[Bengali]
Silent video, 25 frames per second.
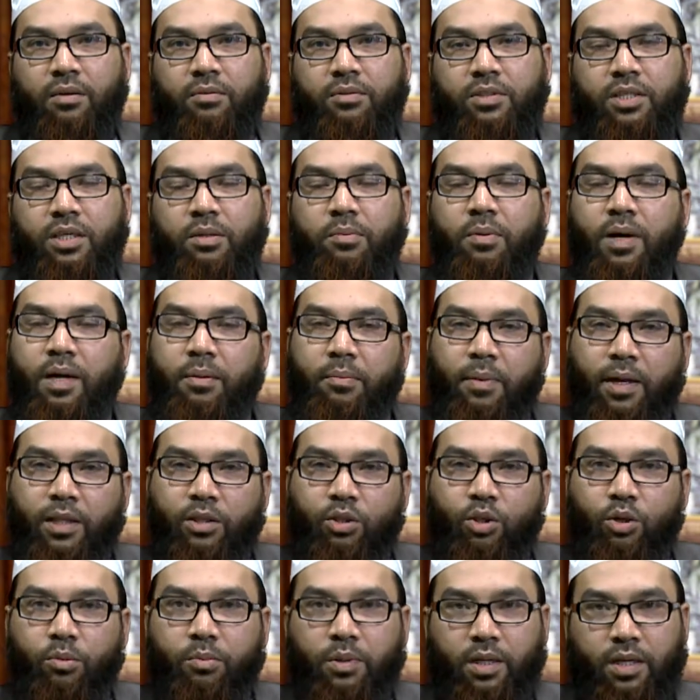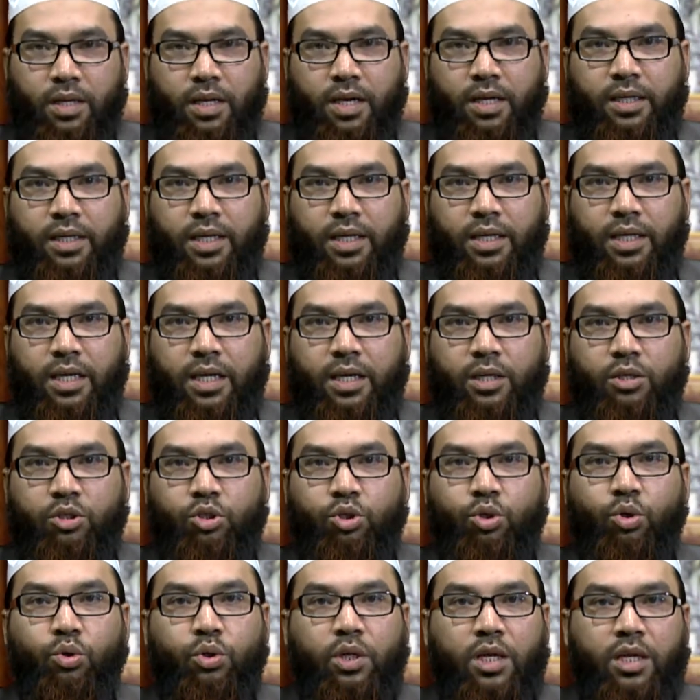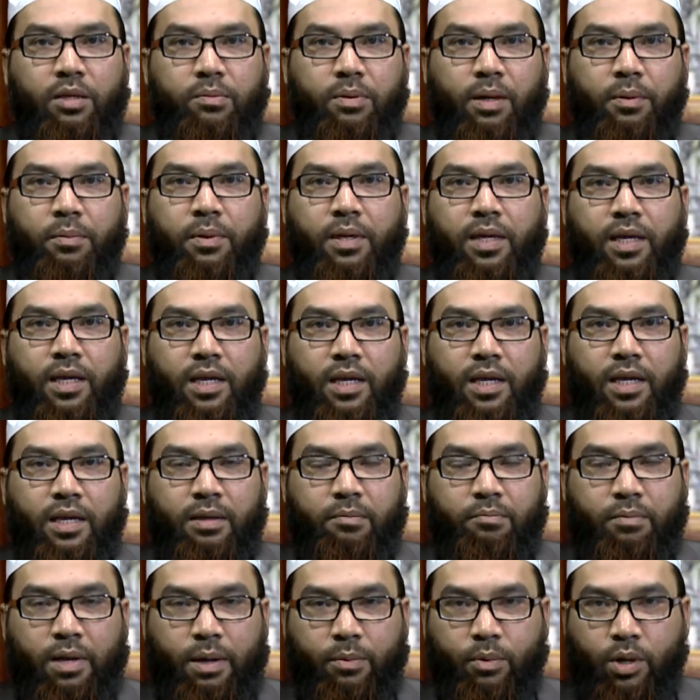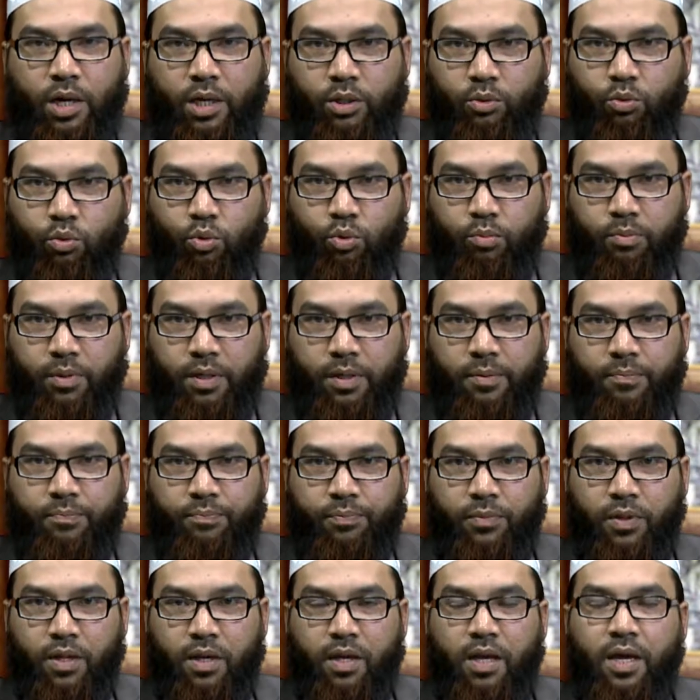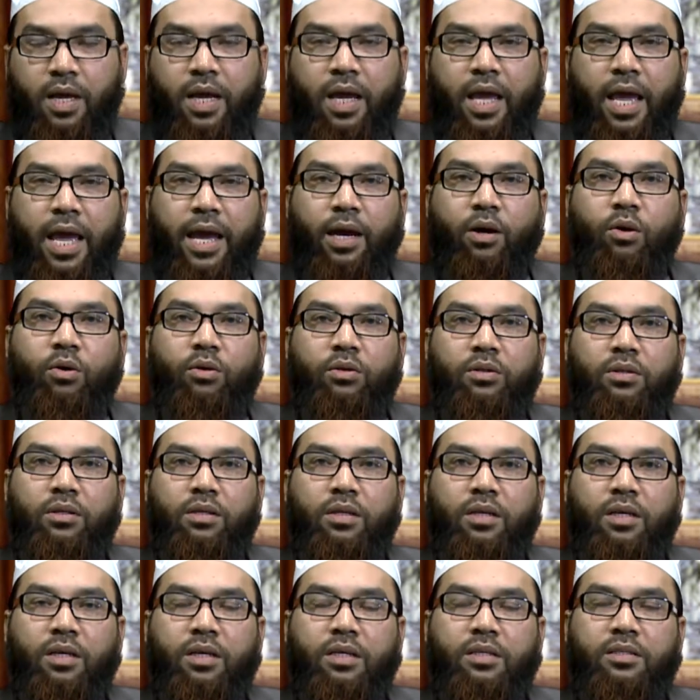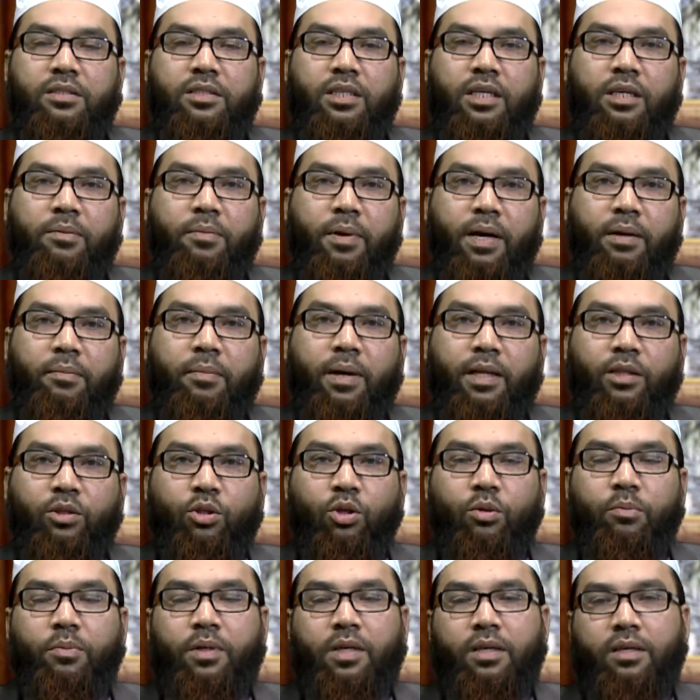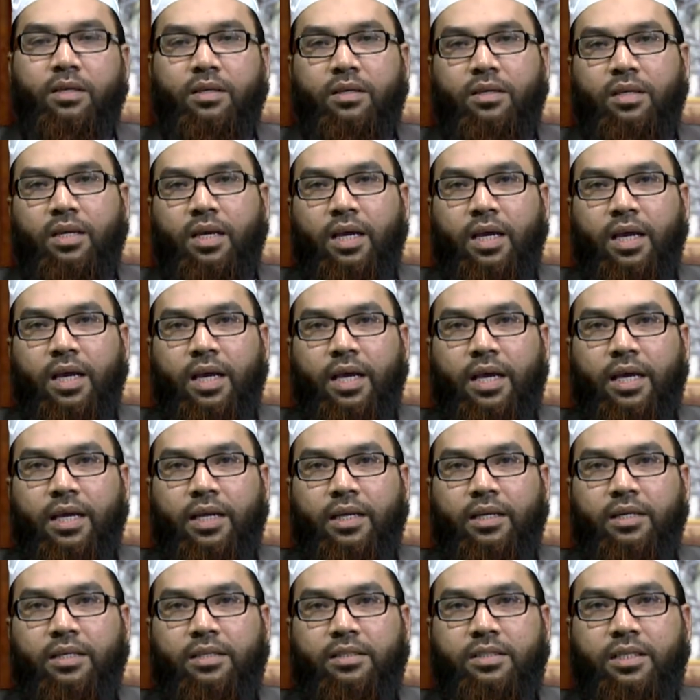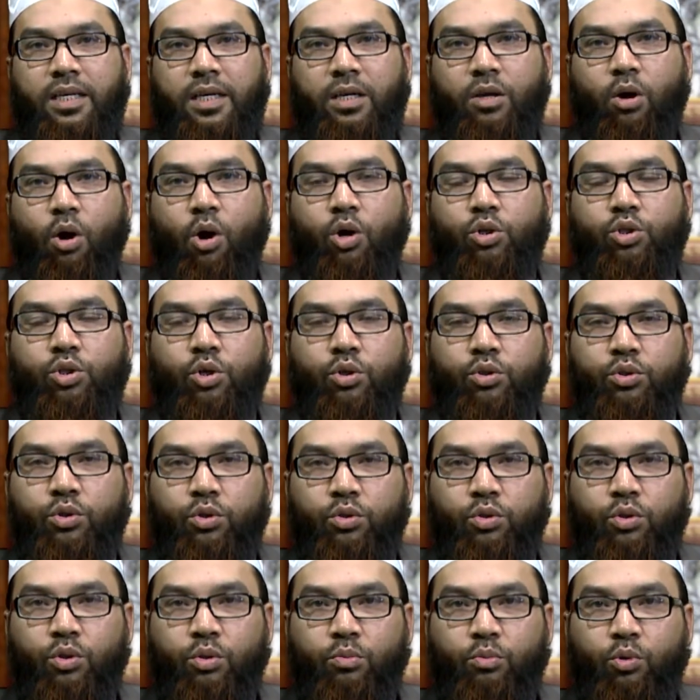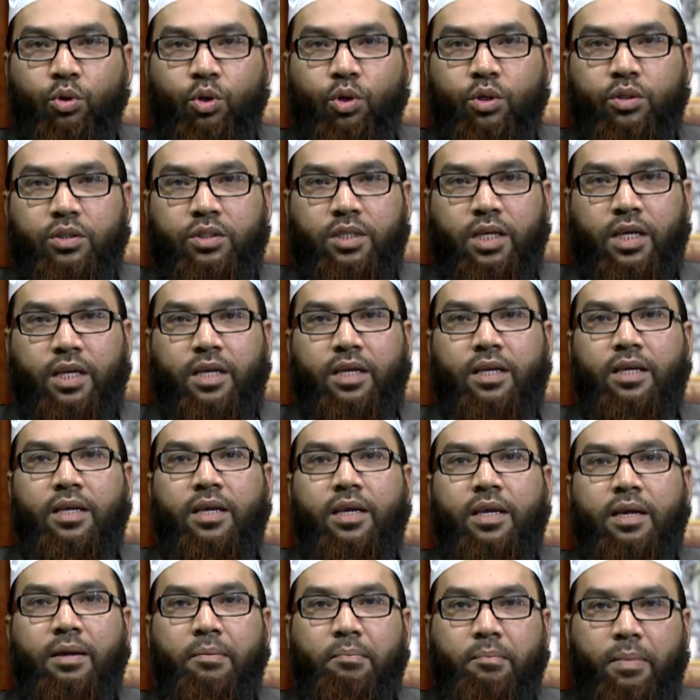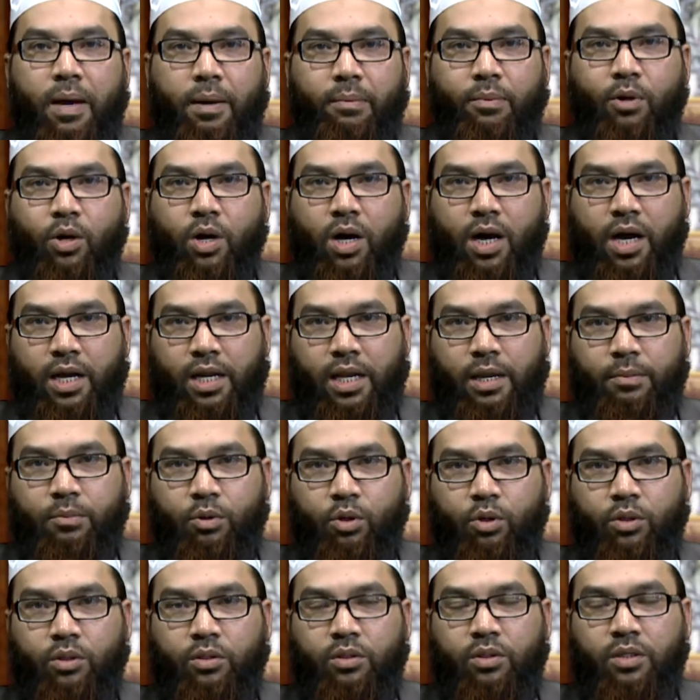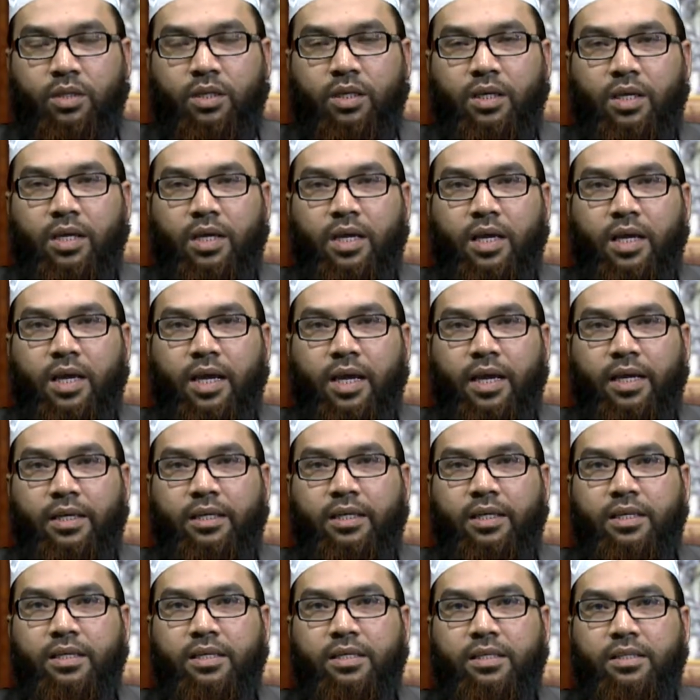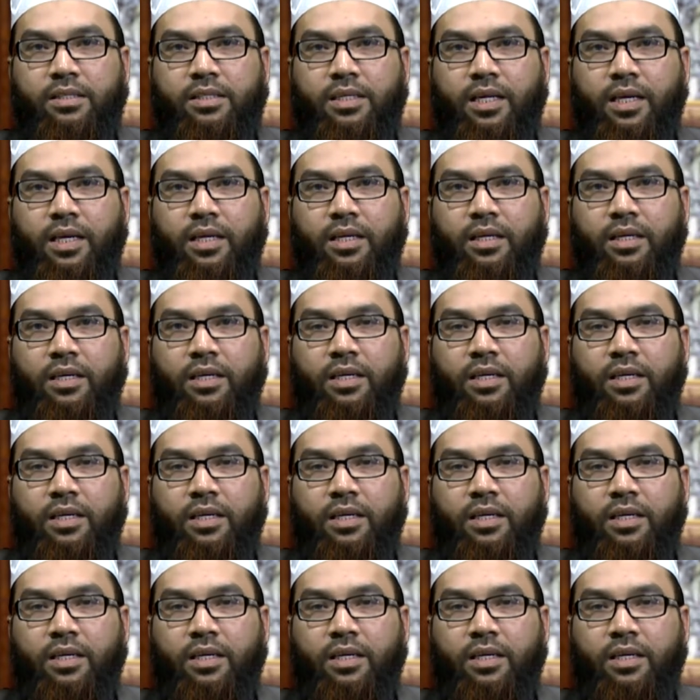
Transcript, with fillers: জিহবার মাধ্যমে এটাকে সঠিকভাবে ব্যবহার করবে এখন জিহবার মাধ্যমে এর যেই অসৌজন্যমূলক যেই ব্যবহার এবং এটির যেই